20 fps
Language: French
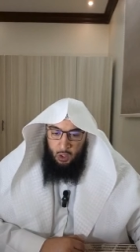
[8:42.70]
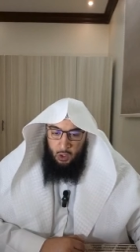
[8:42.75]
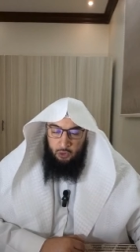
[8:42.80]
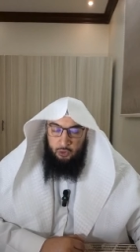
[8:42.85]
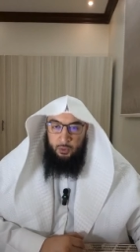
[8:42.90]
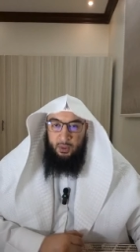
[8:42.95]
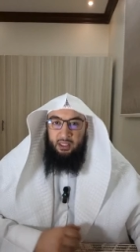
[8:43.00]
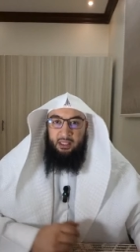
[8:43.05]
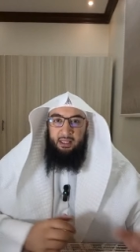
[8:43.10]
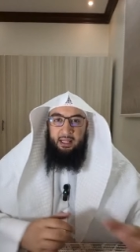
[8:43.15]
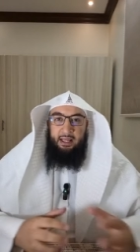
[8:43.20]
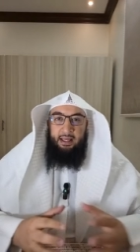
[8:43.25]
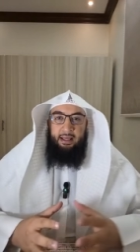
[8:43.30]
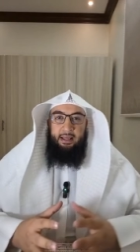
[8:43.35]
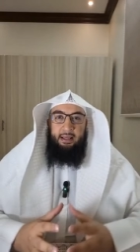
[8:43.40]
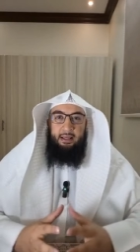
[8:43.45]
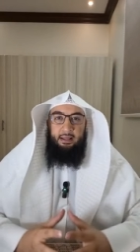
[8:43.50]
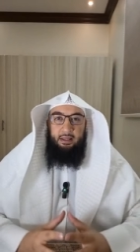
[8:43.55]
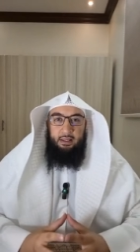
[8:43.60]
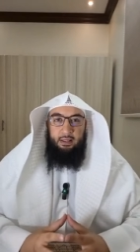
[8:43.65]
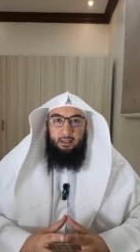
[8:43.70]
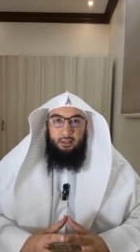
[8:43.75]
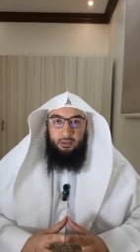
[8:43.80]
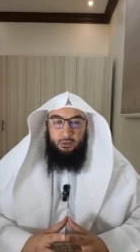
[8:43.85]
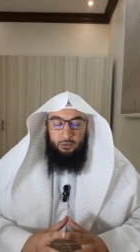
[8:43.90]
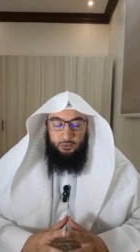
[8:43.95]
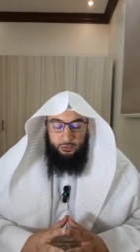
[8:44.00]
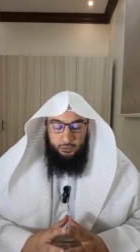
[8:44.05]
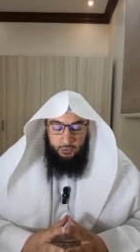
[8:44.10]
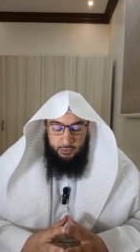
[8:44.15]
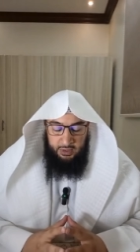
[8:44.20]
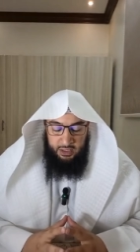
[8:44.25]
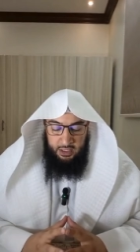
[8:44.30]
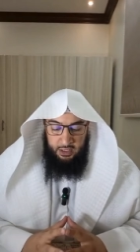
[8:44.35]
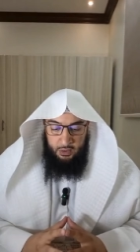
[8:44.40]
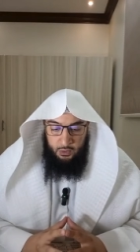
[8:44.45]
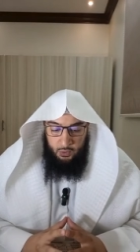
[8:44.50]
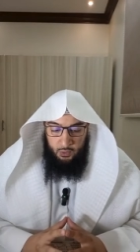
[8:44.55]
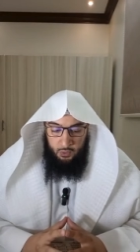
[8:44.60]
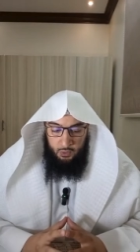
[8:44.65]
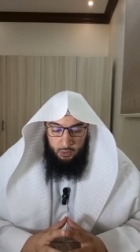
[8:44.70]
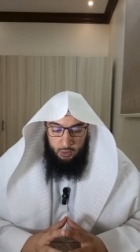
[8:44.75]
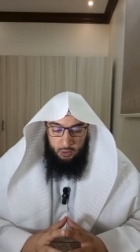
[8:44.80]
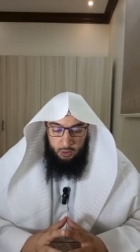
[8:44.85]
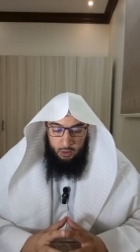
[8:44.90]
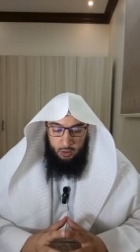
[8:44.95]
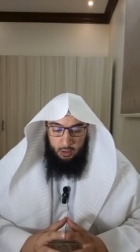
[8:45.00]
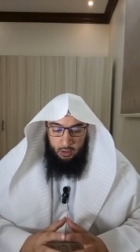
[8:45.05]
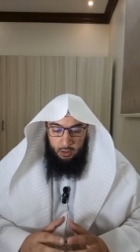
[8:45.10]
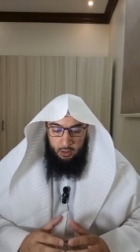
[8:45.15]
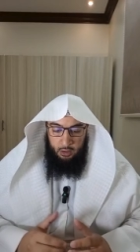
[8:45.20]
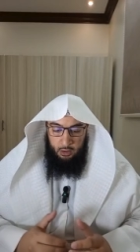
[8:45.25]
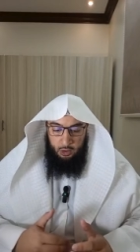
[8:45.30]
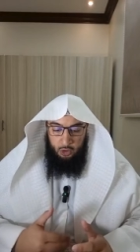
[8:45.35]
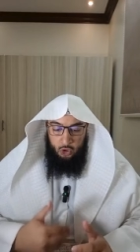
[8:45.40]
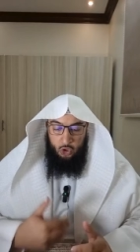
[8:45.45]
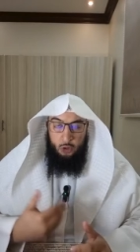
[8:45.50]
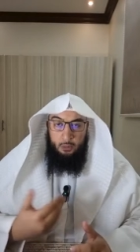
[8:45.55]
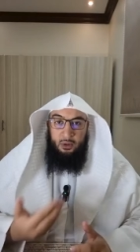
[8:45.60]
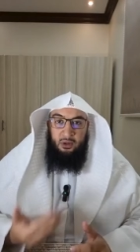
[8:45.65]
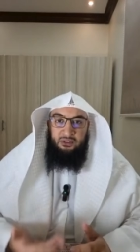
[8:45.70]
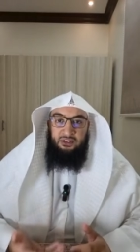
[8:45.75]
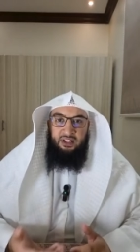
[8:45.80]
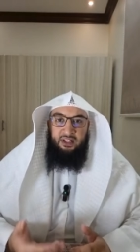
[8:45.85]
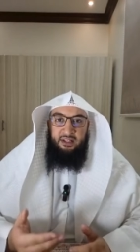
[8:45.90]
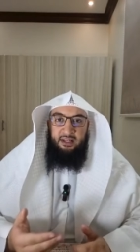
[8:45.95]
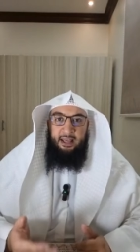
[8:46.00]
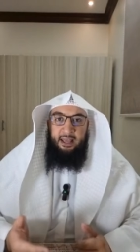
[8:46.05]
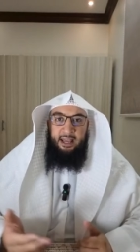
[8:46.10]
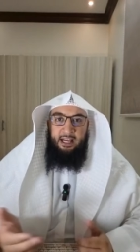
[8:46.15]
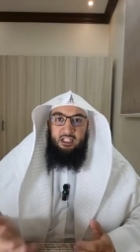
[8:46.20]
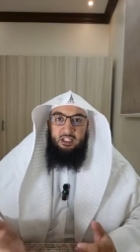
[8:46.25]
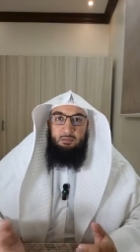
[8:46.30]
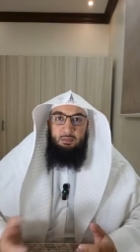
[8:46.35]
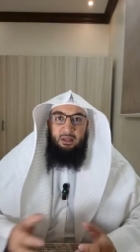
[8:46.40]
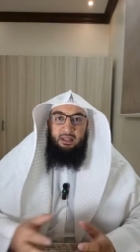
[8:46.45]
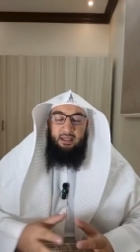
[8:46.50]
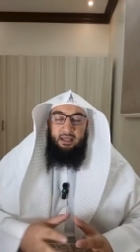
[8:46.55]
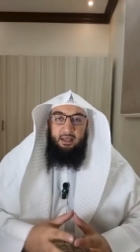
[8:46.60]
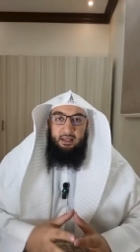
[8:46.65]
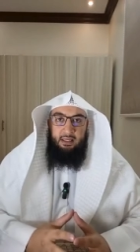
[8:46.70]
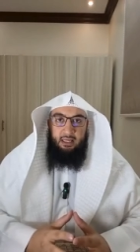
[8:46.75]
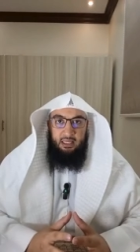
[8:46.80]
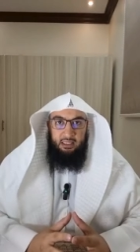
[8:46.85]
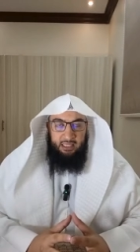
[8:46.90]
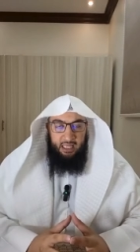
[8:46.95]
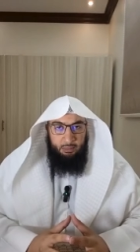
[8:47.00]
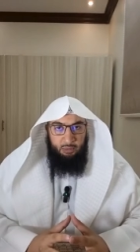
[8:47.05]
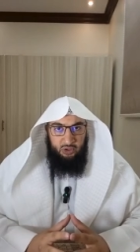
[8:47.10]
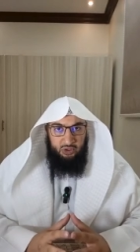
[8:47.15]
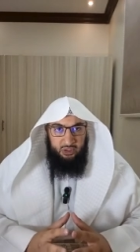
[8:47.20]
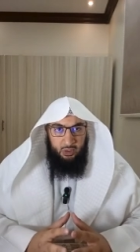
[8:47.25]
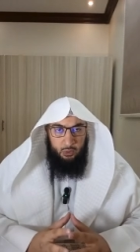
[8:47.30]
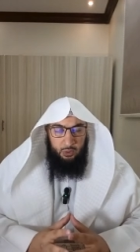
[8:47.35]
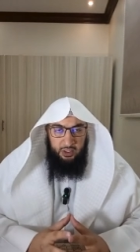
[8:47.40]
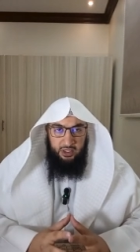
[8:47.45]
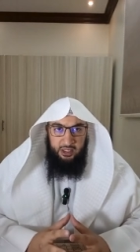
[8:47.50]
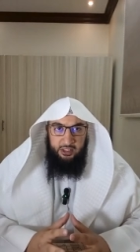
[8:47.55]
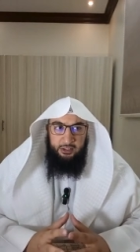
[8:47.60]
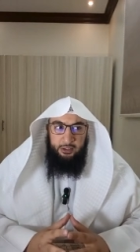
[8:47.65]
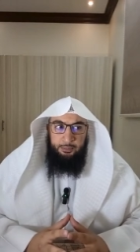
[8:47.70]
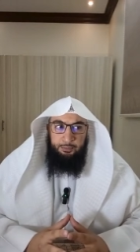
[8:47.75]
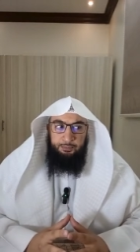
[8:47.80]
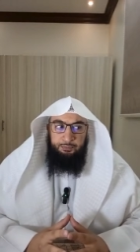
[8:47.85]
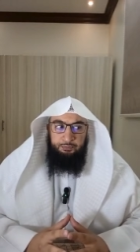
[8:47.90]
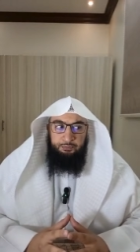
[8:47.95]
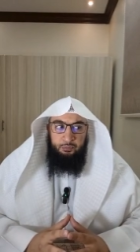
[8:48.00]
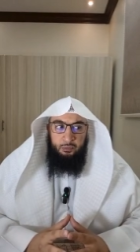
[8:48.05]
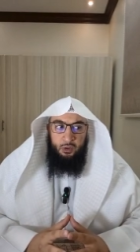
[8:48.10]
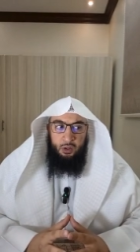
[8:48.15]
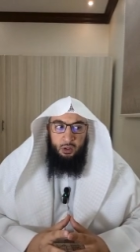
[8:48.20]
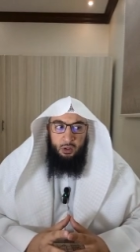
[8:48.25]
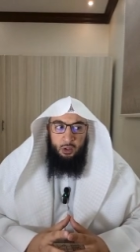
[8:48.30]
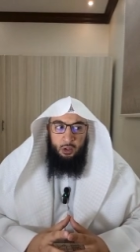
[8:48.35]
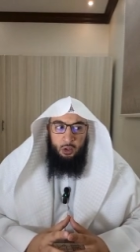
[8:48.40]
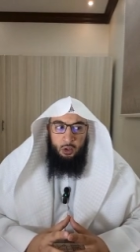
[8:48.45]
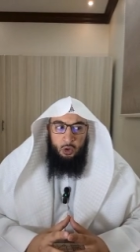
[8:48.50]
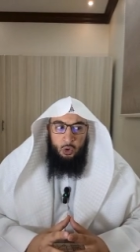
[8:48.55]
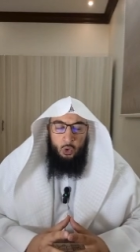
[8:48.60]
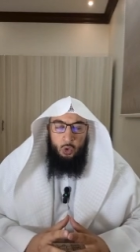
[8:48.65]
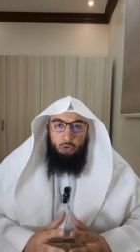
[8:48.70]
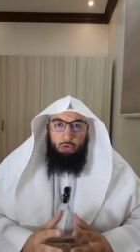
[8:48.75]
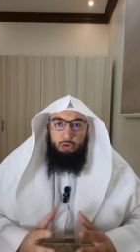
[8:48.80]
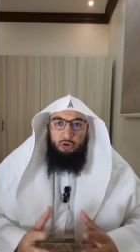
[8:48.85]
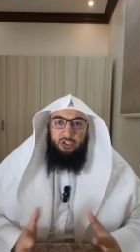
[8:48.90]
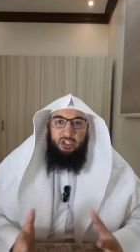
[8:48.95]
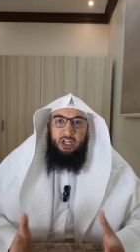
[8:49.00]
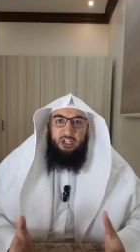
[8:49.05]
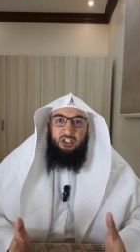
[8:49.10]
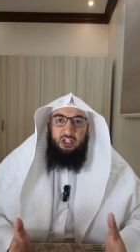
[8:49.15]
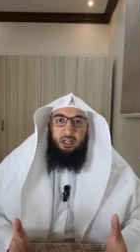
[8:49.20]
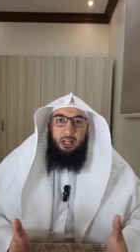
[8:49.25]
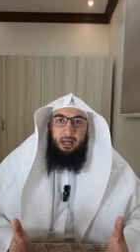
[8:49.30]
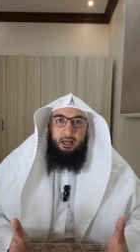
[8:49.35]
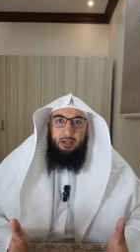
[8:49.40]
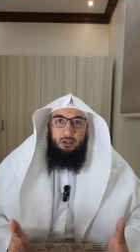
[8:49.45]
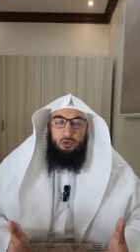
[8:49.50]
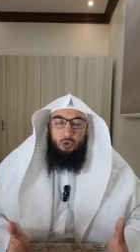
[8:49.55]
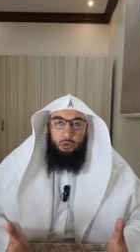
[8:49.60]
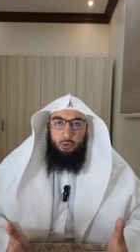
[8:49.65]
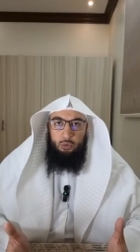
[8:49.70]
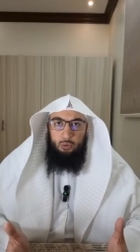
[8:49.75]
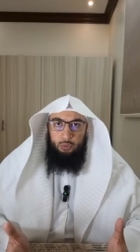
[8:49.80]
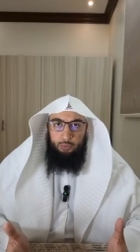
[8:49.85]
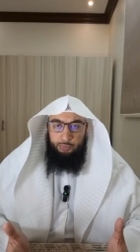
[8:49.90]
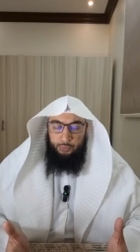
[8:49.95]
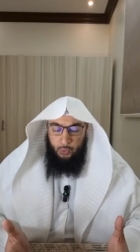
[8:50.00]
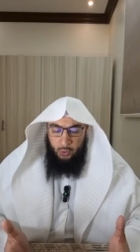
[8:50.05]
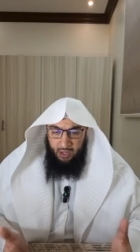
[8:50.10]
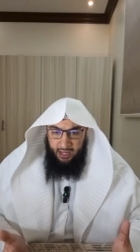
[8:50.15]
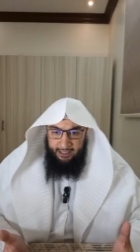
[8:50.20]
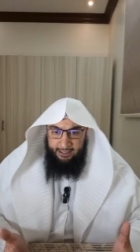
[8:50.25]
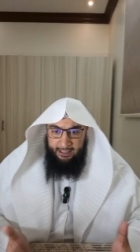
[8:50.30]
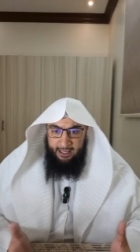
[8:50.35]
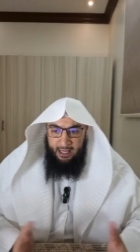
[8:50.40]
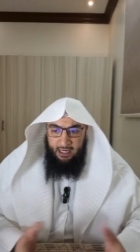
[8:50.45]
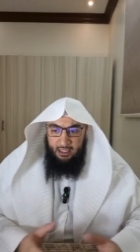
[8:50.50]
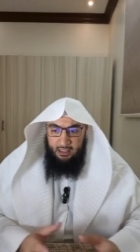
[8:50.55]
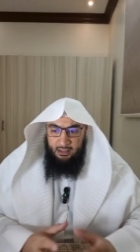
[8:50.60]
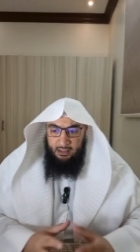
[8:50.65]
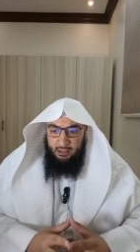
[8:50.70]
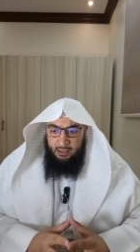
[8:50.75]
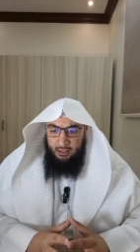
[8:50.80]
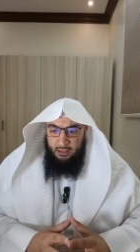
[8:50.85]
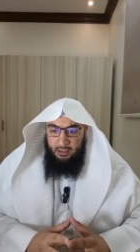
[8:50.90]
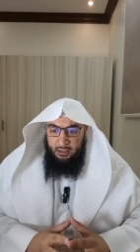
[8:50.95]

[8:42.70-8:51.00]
Ensuite, les, ceux qui ont commenté et expliqué Kitab al-Tawhid ont recherché la raison pour laquelle